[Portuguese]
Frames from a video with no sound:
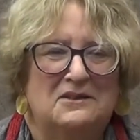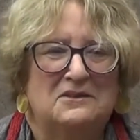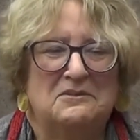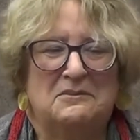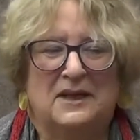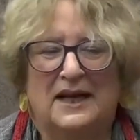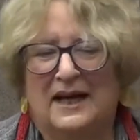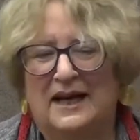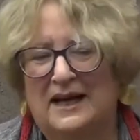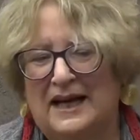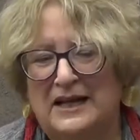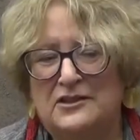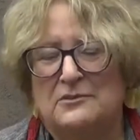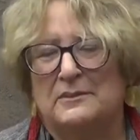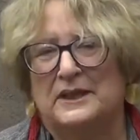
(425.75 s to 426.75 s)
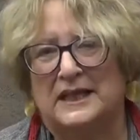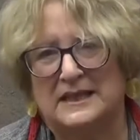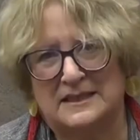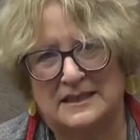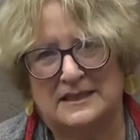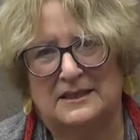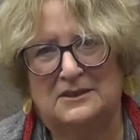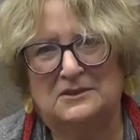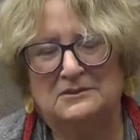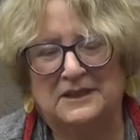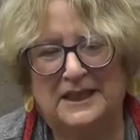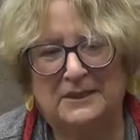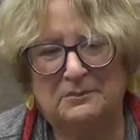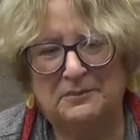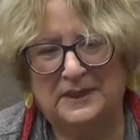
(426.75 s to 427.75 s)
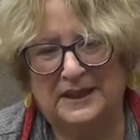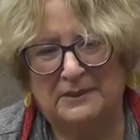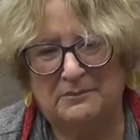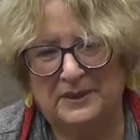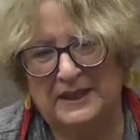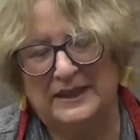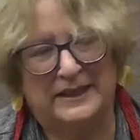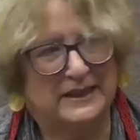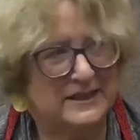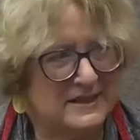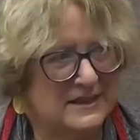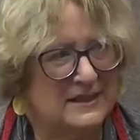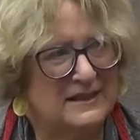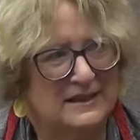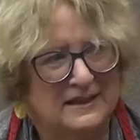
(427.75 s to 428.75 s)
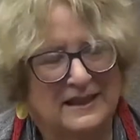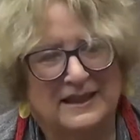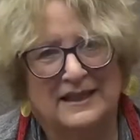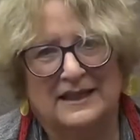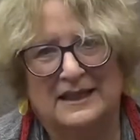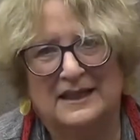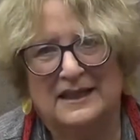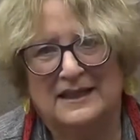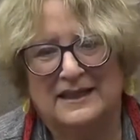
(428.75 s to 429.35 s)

uma admiração né, pela beleza que, é,